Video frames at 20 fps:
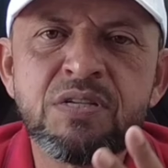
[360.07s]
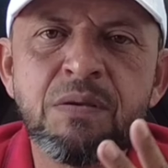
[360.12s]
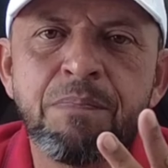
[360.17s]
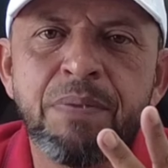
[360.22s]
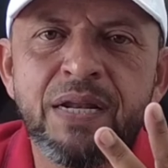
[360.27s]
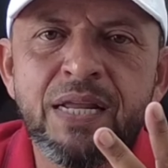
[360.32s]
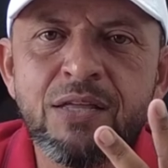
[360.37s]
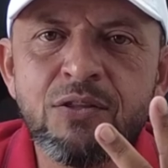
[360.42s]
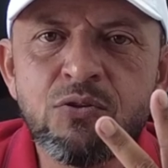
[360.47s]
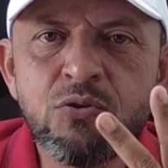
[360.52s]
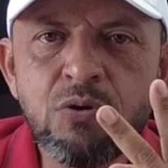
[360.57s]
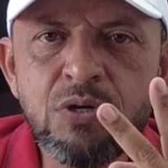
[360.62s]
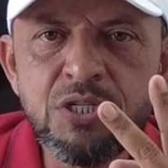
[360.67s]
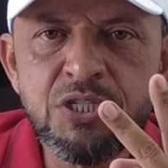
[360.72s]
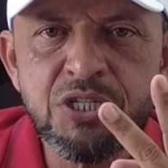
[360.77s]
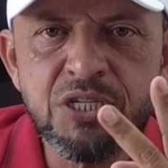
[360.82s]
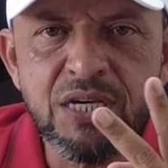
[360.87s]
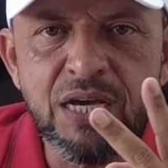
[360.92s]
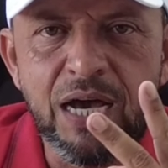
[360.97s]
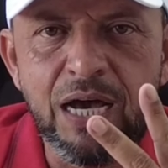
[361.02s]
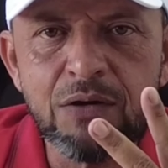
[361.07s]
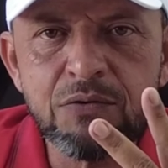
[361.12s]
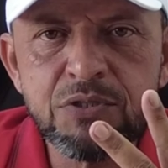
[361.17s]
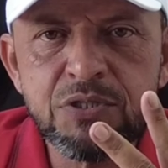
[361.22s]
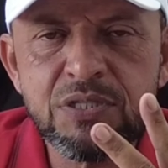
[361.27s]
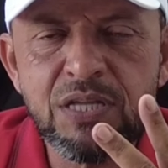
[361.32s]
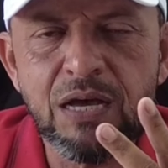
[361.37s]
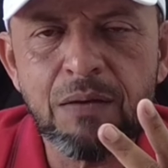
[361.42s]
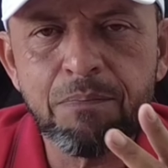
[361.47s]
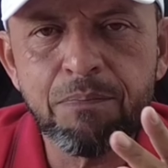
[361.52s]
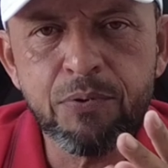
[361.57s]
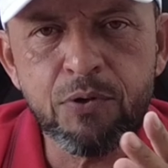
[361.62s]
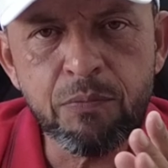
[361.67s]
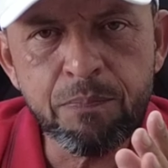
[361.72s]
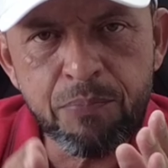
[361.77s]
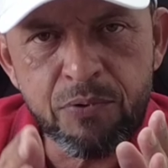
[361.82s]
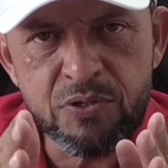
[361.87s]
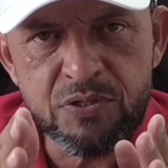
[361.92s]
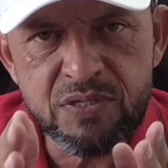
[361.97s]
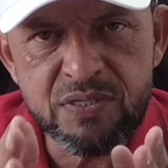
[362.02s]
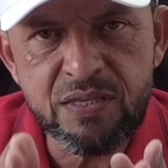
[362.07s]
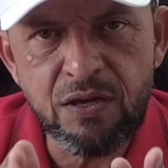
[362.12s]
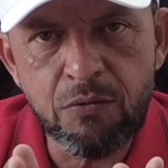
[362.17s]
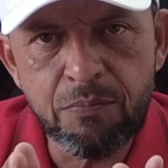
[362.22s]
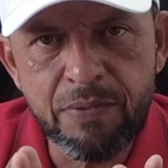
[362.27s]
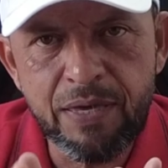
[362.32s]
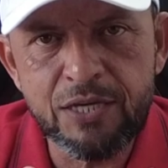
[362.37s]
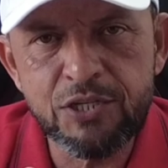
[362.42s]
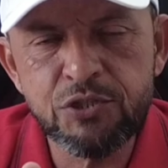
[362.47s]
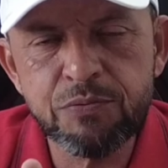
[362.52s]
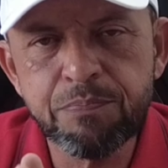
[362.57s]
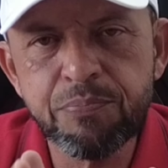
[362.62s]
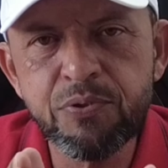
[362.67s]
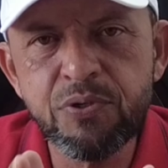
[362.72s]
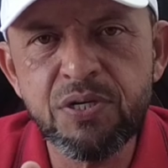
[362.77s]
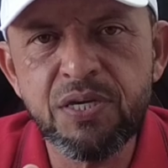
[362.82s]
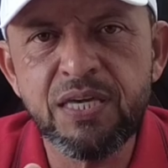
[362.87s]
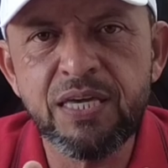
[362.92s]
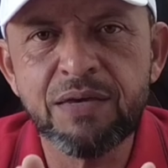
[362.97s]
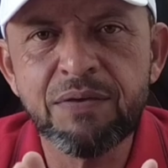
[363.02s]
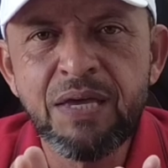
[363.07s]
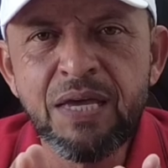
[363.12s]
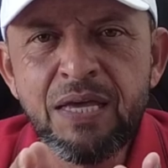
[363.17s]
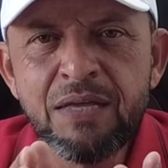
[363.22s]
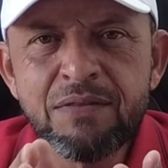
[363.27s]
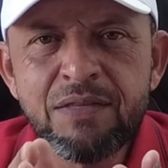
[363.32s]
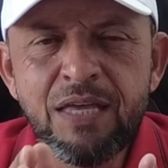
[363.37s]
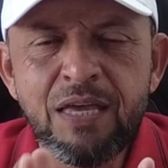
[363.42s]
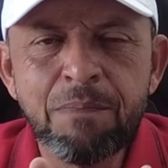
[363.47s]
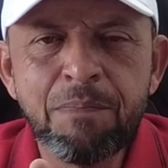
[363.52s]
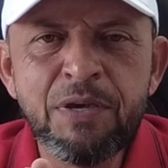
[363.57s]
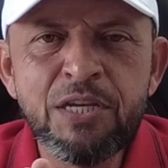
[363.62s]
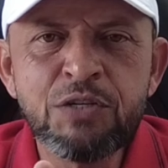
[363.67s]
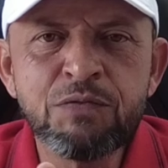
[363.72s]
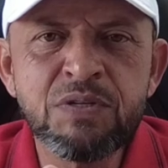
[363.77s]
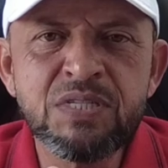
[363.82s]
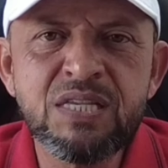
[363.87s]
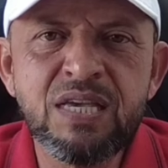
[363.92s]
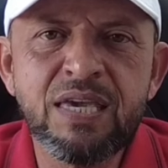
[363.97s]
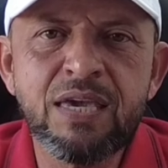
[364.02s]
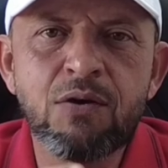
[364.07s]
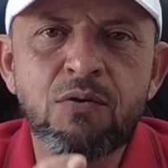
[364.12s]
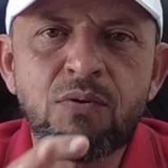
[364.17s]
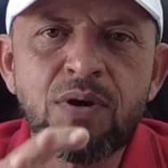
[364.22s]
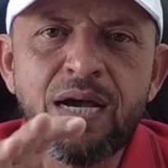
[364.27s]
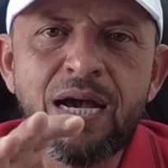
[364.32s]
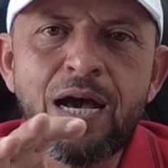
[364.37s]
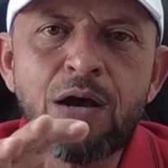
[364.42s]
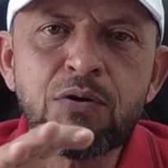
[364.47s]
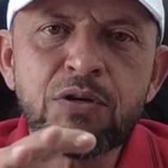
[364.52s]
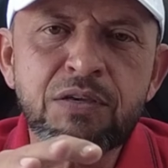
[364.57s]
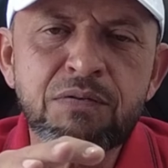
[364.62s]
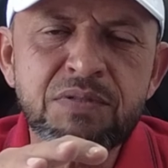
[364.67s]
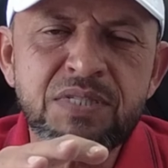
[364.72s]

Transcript: eu separei dois carros, tá? Propositalmente. Por quê? De repente você quer um carro